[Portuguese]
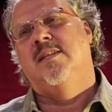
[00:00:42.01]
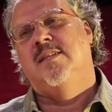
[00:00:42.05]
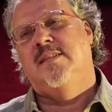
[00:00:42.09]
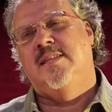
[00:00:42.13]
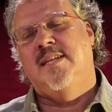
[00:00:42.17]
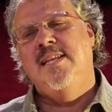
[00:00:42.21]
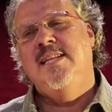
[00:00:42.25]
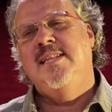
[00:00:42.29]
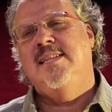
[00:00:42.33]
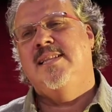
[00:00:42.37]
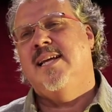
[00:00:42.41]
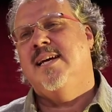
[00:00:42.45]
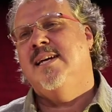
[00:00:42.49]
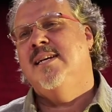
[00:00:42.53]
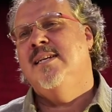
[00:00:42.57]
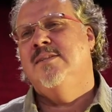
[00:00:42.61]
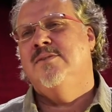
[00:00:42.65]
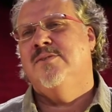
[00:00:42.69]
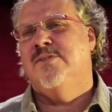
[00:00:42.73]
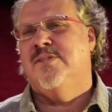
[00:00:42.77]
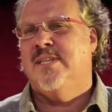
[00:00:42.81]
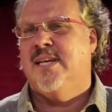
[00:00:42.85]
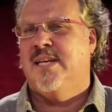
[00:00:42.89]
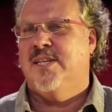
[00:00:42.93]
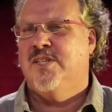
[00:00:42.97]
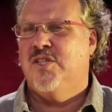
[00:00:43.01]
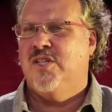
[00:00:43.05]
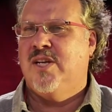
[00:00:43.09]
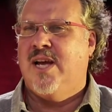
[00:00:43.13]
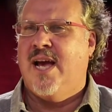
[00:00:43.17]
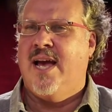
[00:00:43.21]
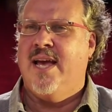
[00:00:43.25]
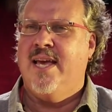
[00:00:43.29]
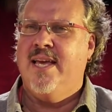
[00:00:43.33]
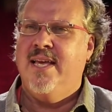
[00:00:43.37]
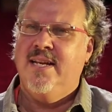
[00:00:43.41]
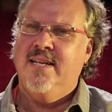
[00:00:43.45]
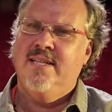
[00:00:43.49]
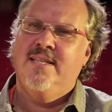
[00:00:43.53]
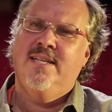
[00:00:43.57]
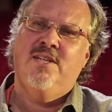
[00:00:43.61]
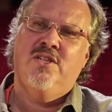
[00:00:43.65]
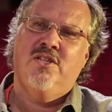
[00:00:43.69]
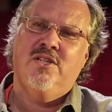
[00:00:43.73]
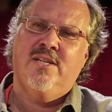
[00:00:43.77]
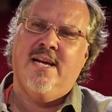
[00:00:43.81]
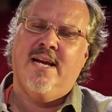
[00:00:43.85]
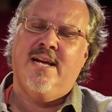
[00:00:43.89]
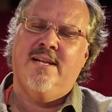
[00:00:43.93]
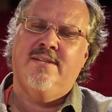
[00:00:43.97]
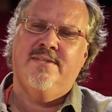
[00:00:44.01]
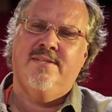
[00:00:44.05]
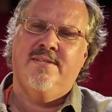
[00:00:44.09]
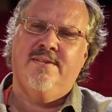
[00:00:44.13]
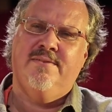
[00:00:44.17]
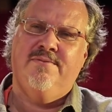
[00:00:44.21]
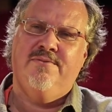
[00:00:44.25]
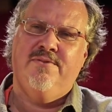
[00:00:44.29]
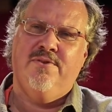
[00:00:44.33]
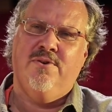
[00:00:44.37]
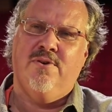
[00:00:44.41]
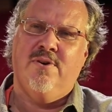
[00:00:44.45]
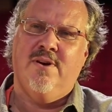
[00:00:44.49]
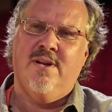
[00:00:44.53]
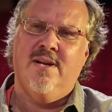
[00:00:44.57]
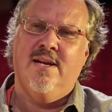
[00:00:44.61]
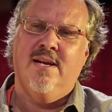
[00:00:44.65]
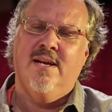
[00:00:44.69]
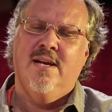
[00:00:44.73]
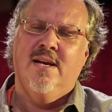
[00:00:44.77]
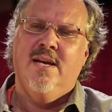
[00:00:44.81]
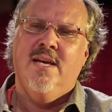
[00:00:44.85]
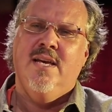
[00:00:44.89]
30 anos já de carreira dedicados à viola